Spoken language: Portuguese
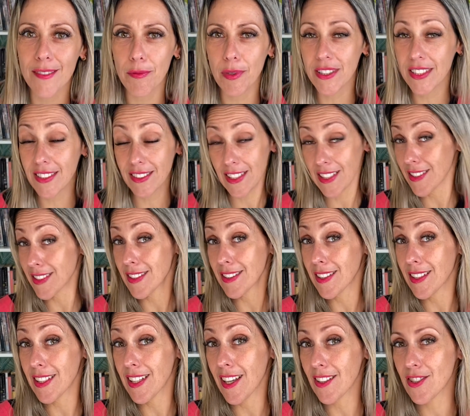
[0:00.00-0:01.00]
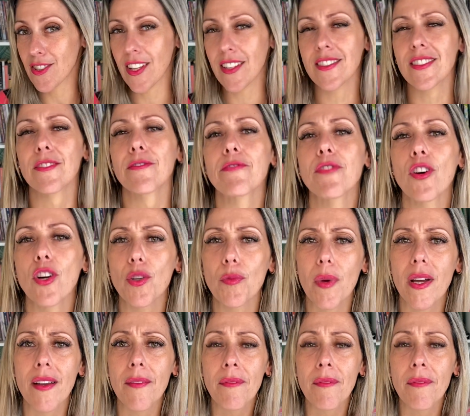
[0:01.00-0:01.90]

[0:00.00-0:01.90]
Podem ter sido criados dessa forma.